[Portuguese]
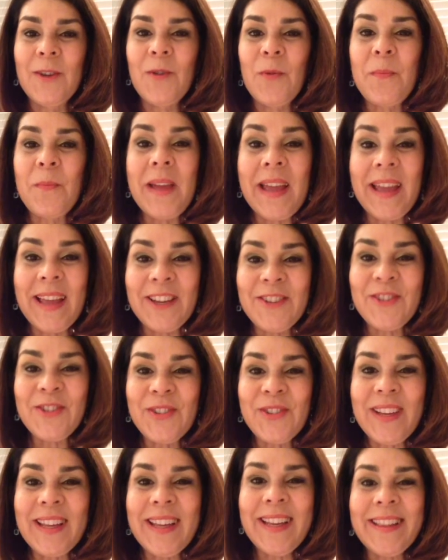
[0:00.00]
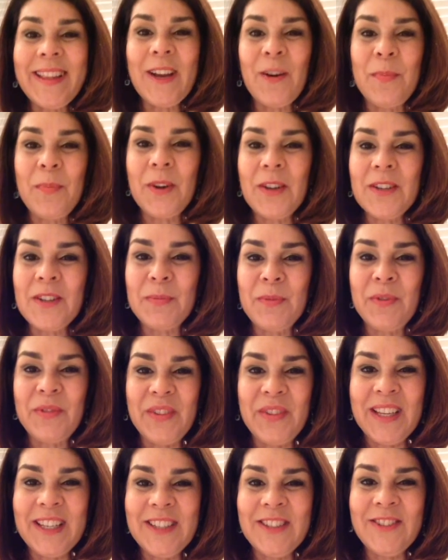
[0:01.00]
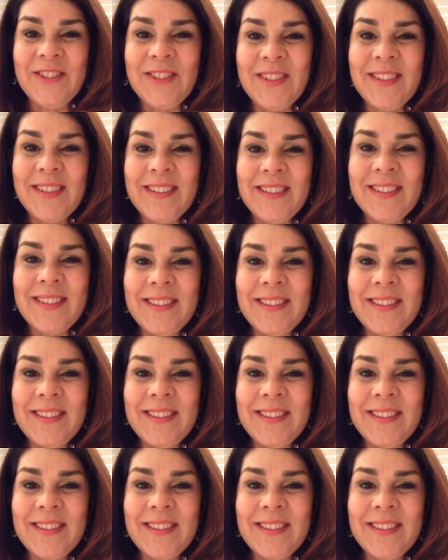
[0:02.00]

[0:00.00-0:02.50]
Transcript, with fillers: Um beijo e até o próximo vídeo.